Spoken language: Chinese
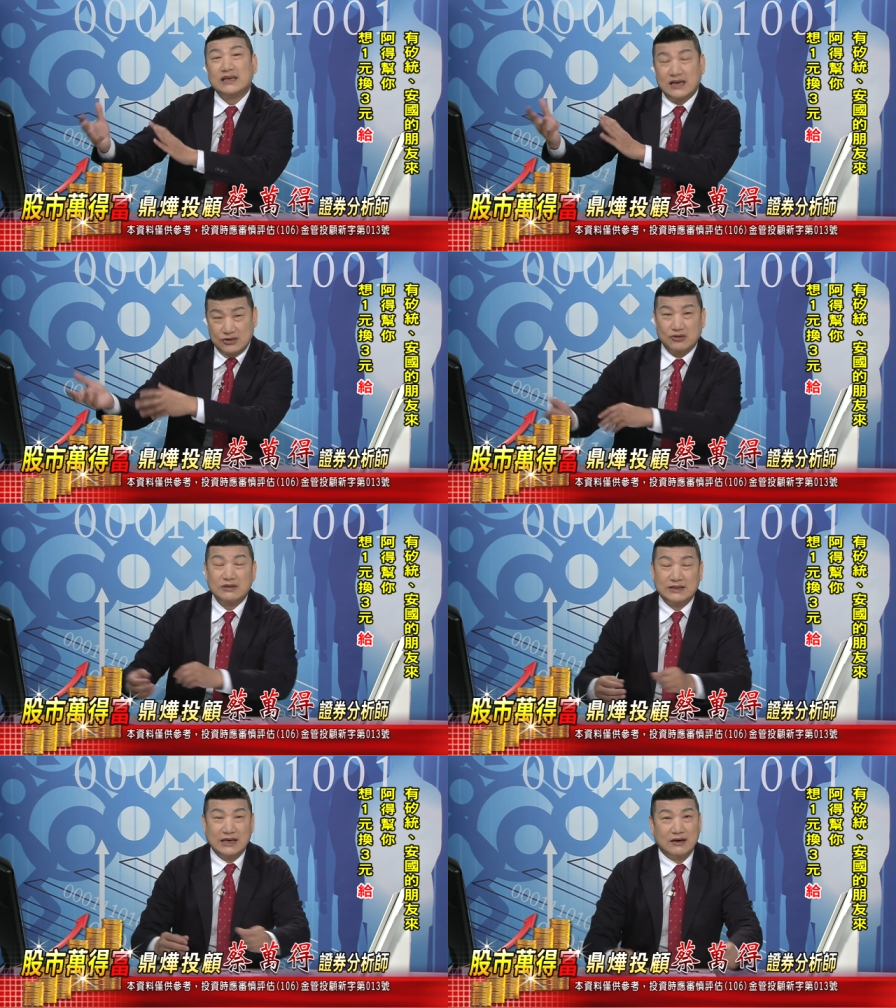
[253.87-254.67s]
亚
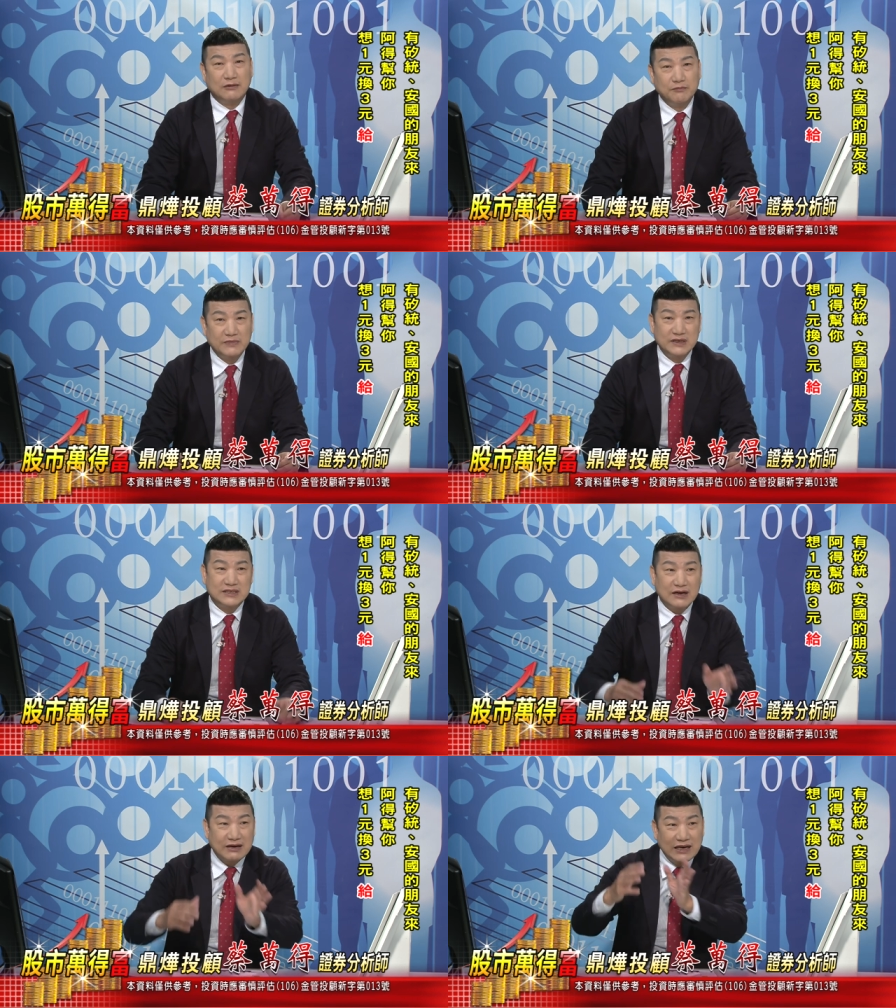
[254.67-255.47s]
洲人啊，哈！你
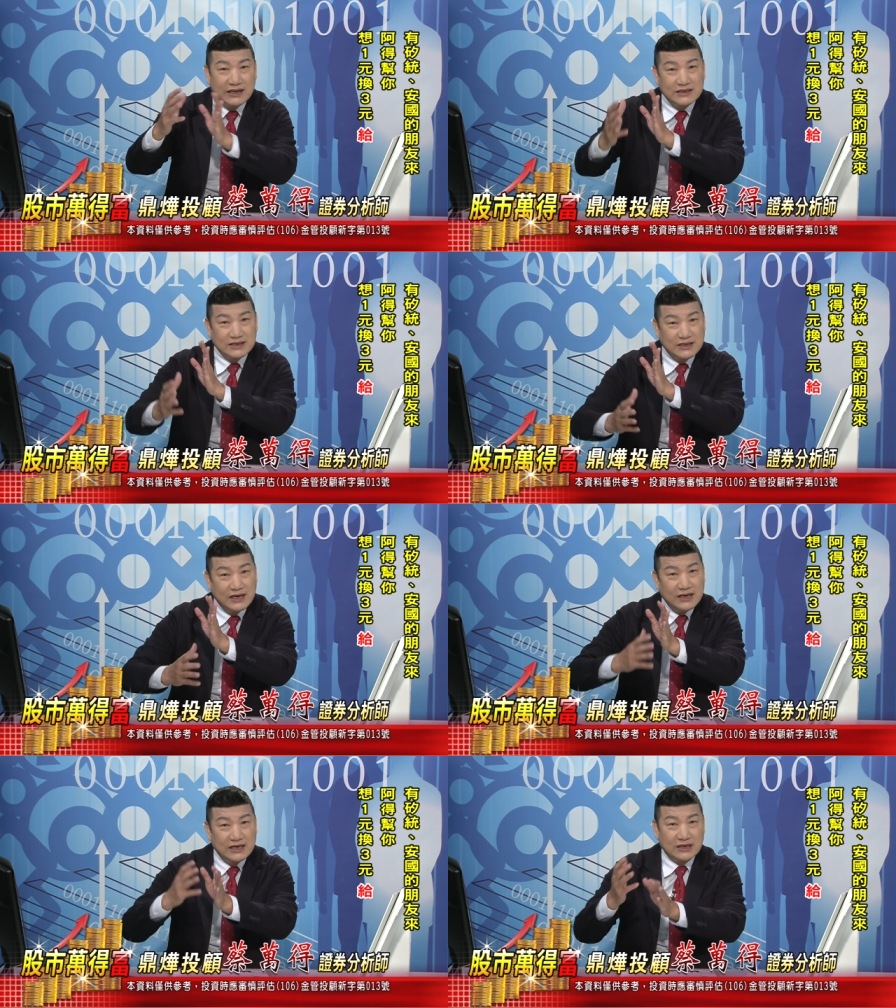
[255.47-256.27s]
只要看那些
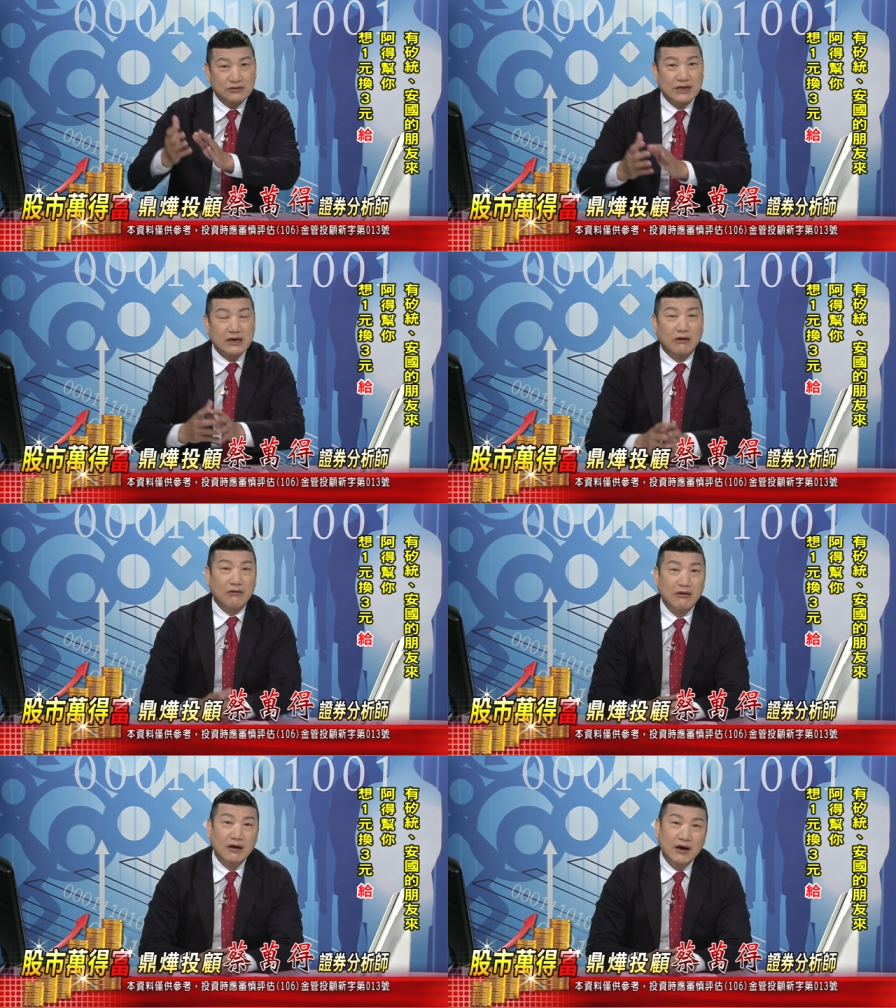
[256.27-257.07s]
亚洲人孔，